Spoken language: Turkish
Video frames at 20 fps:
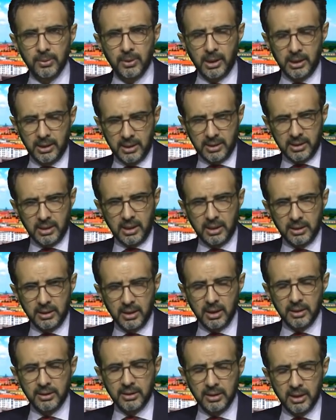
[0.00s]
Hani eskilerde
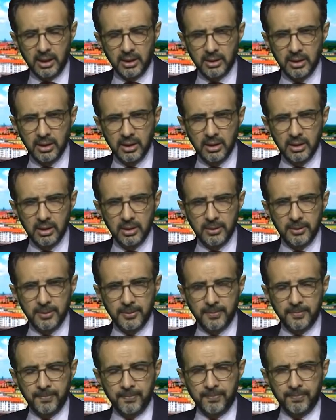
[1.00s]
hatırlar
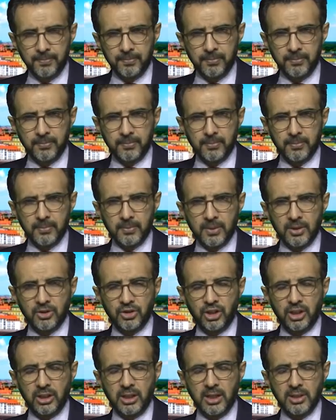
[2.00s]

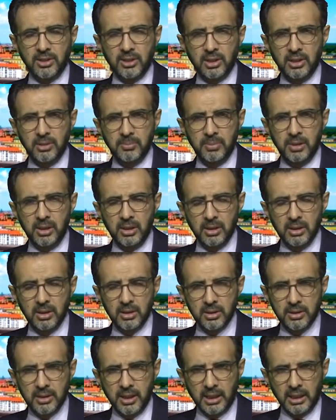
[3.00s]
Şener Şen'in bir
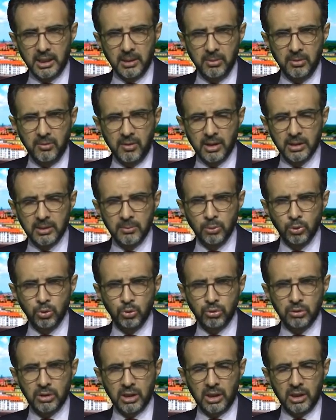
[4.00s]
reklamı vardı
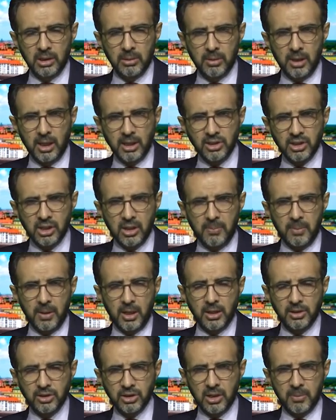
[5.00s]
musluk reklamı. Aç kapa
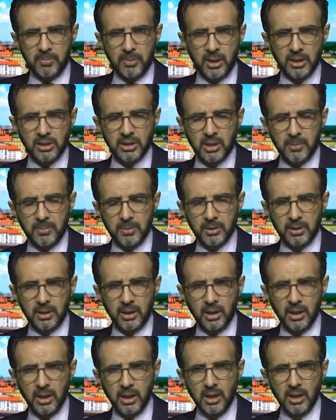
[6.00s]
aç kapa aç kapa
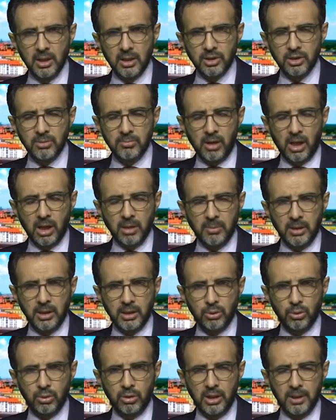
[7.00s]
diye. Şimdi
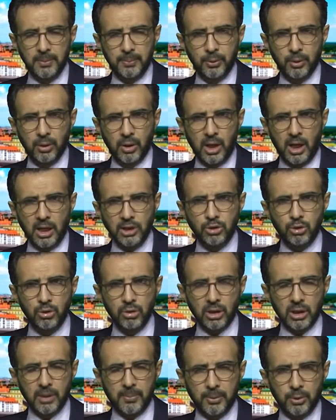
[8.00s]
Almanya'da öyle yapıyor.
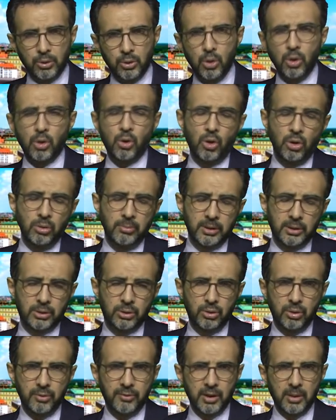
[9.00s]
Açıyor kapatıyor. Yok olmadı
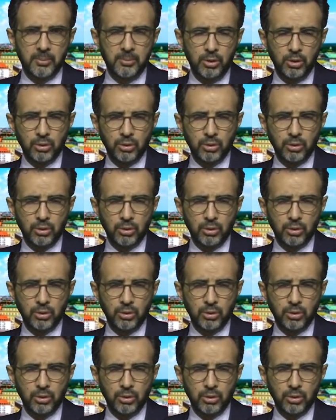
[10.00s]
diyor falan.